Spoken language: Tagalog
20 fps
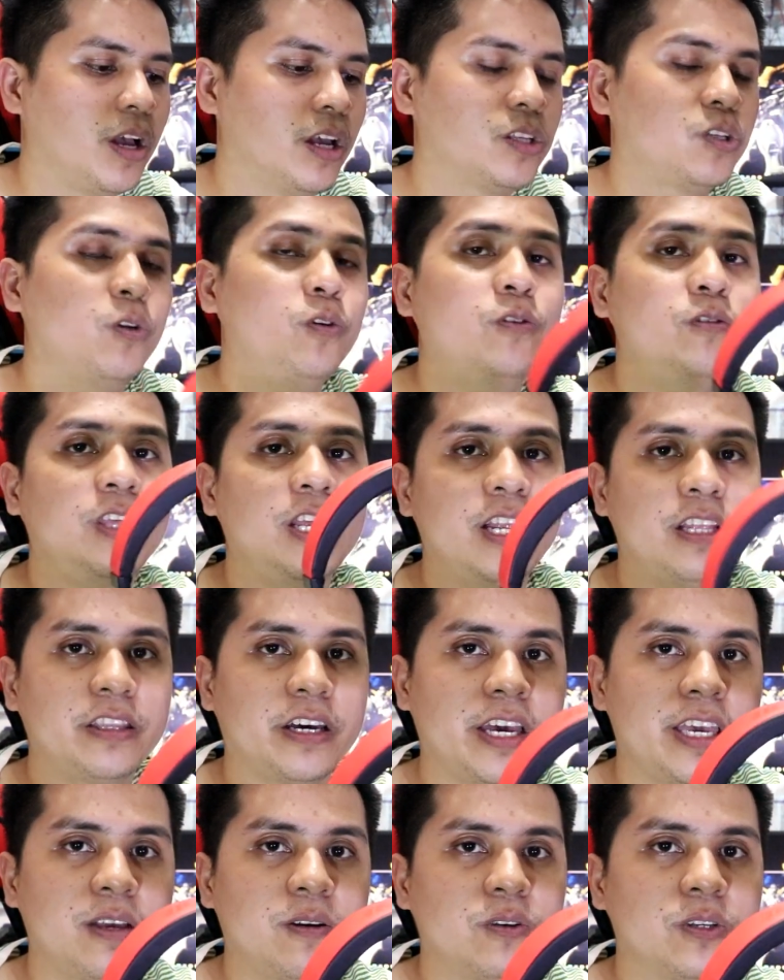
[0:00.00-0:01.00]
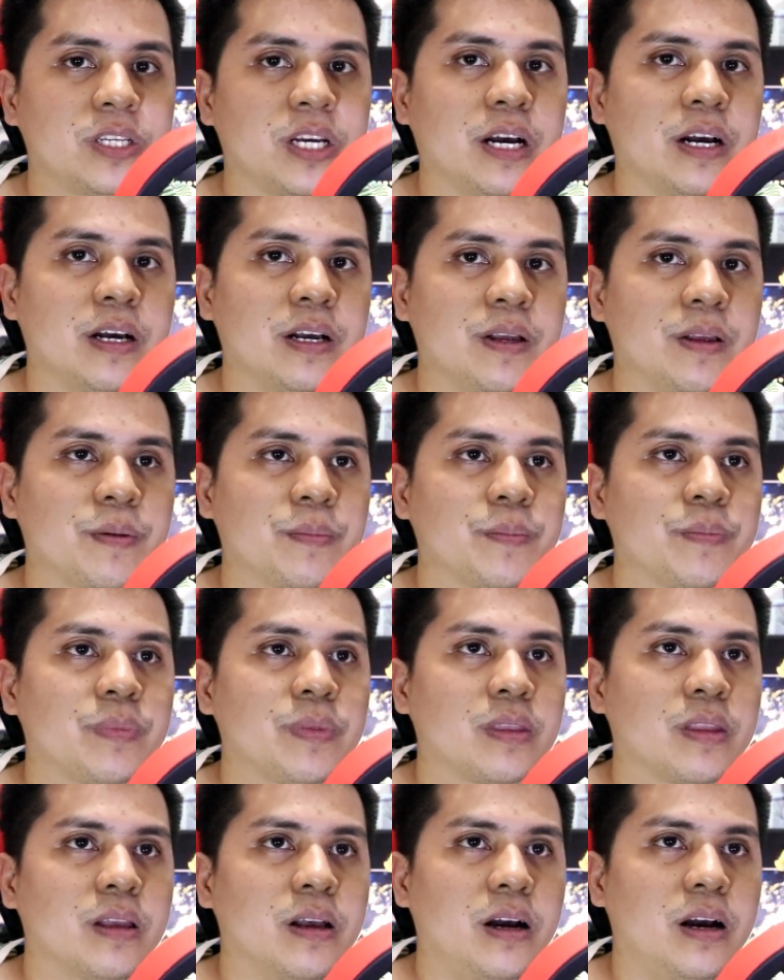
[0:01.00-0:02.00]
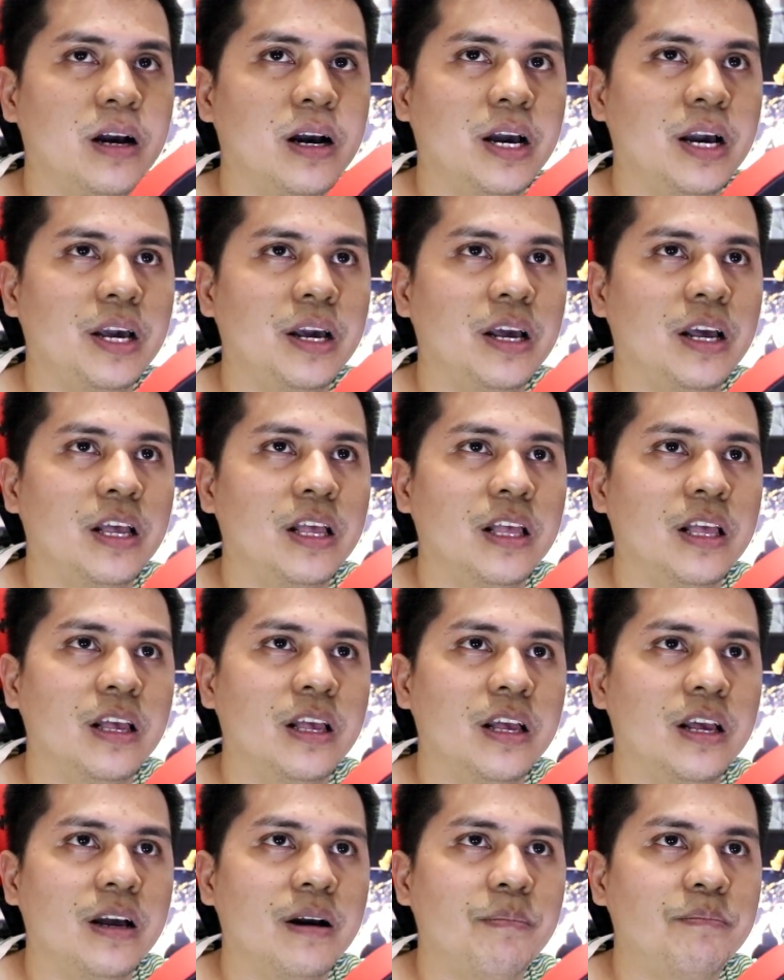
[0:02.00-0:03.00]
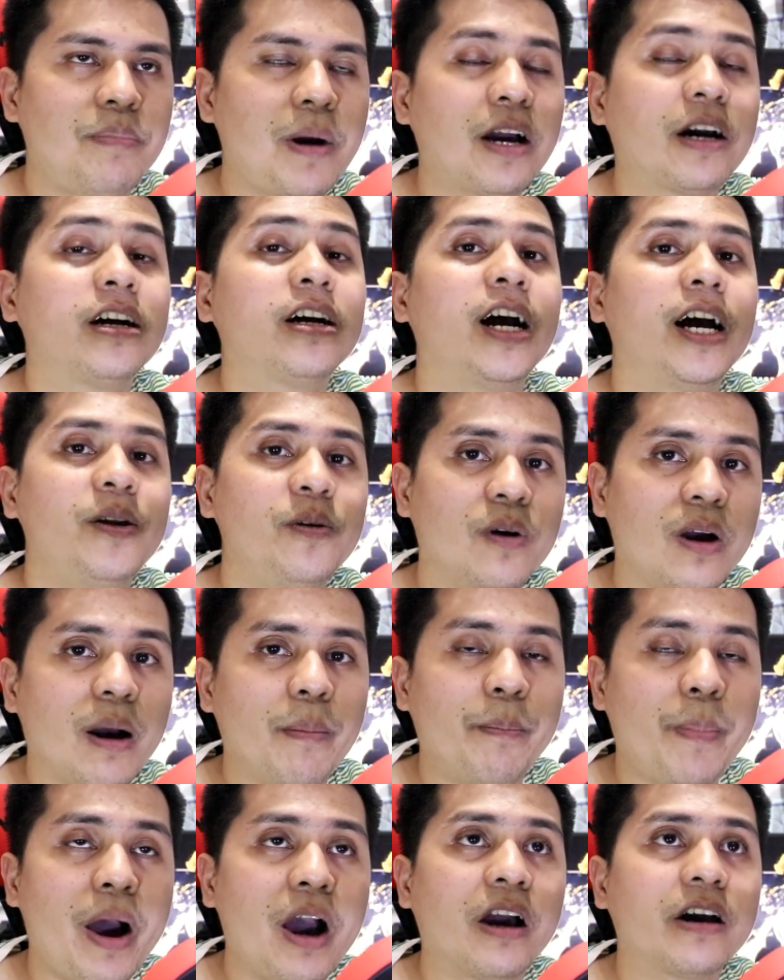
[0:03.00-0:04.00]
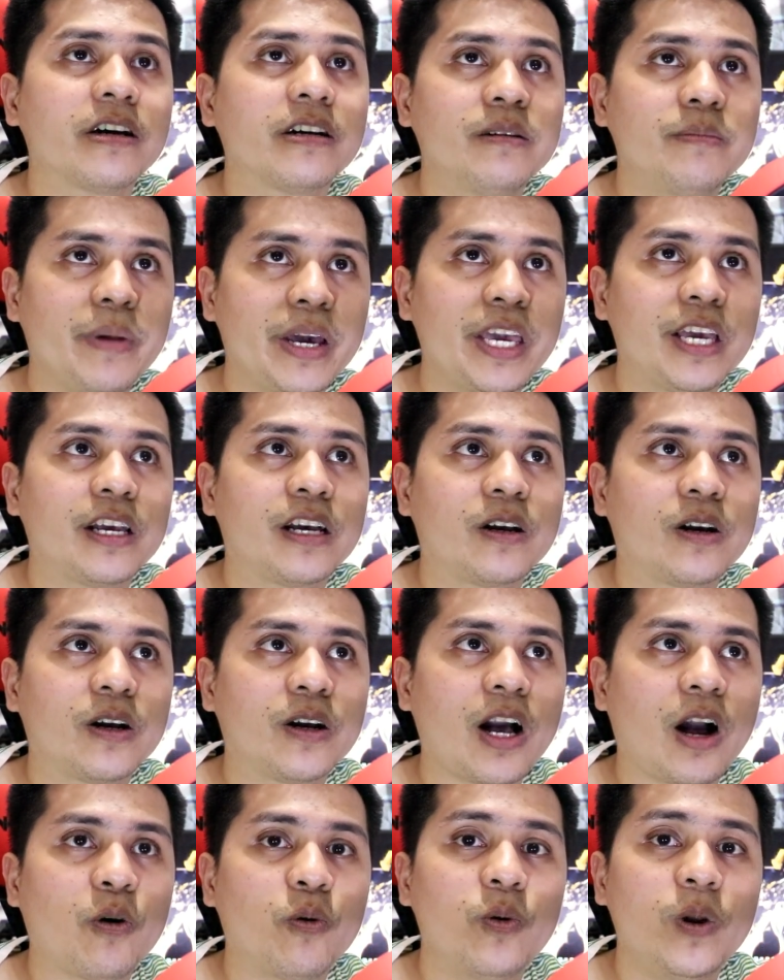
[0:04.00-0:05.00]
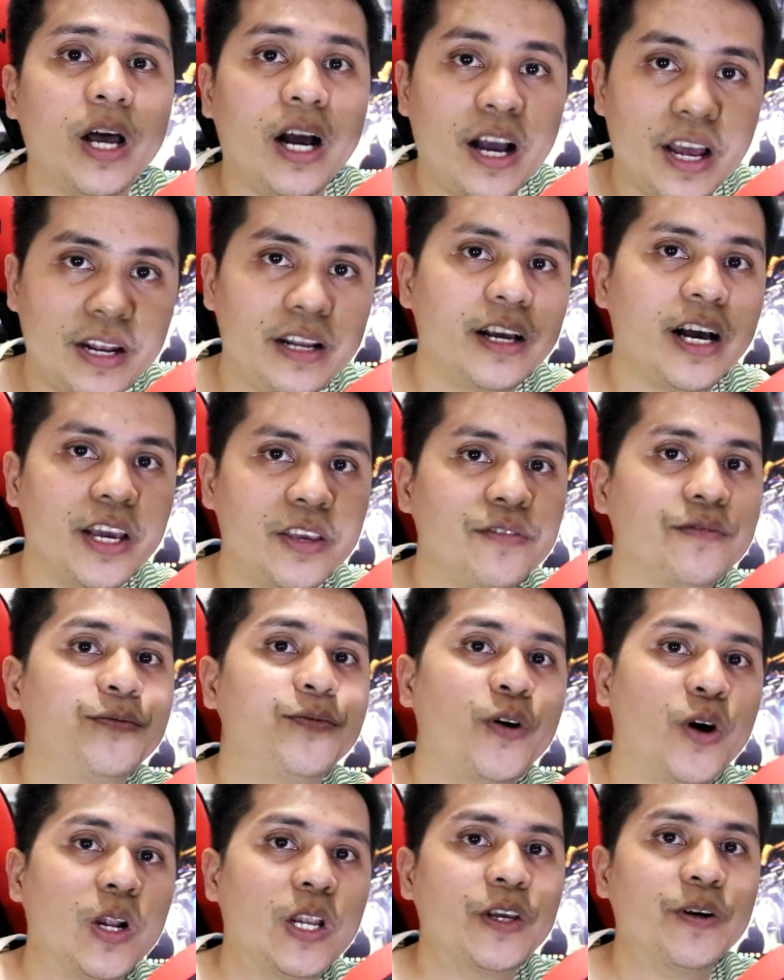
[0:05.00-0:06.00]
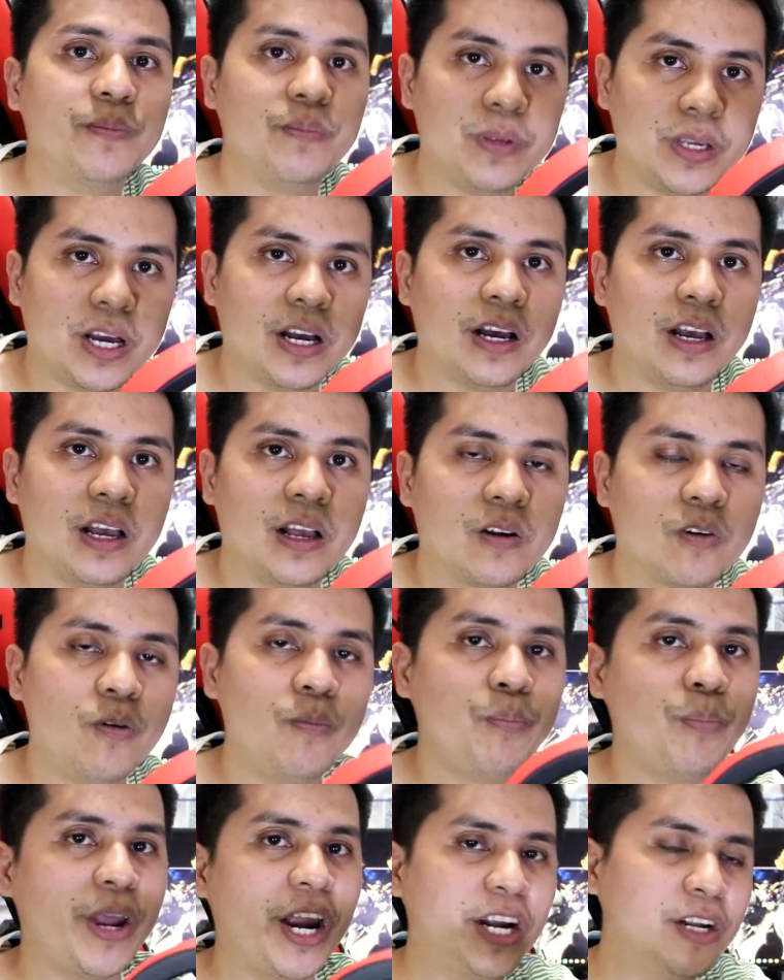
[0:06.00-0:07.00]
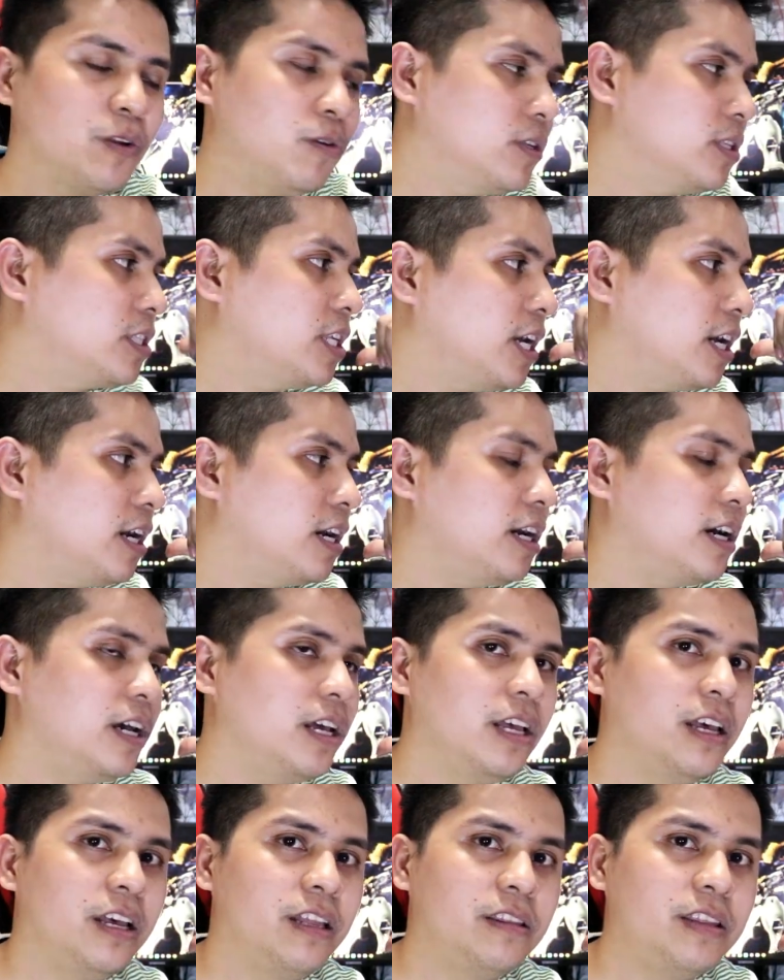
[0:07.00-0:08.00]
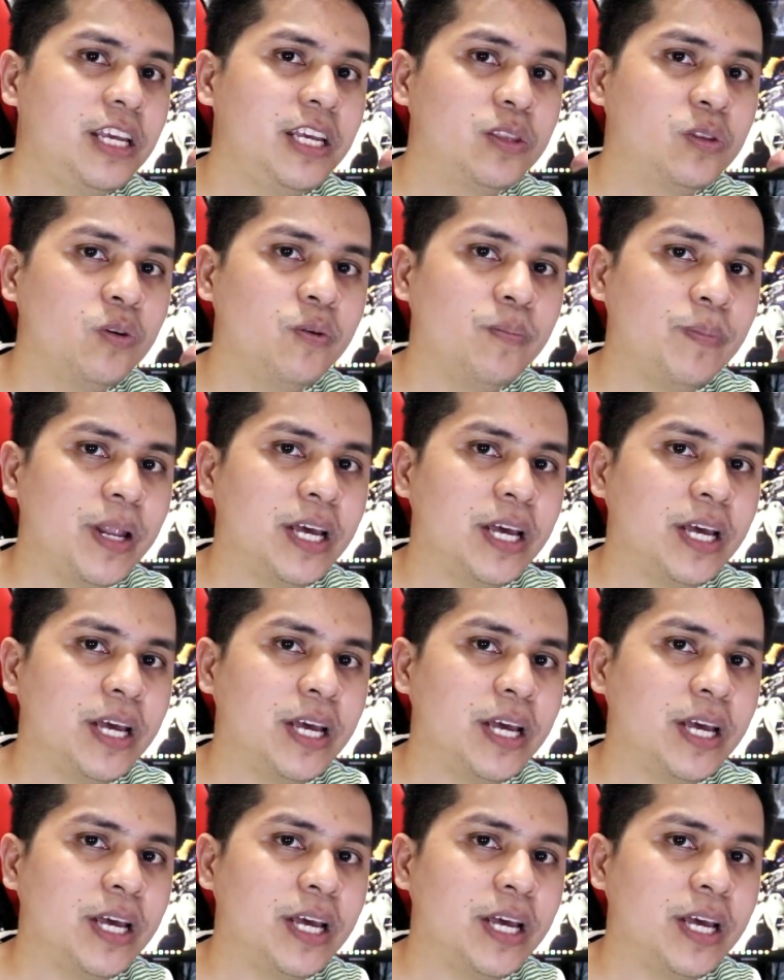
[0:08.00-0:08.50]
So nung tinatry ko siya, uh, parang ano nga, parang may kakulangan nga yung volume niya. Compared dun sa T2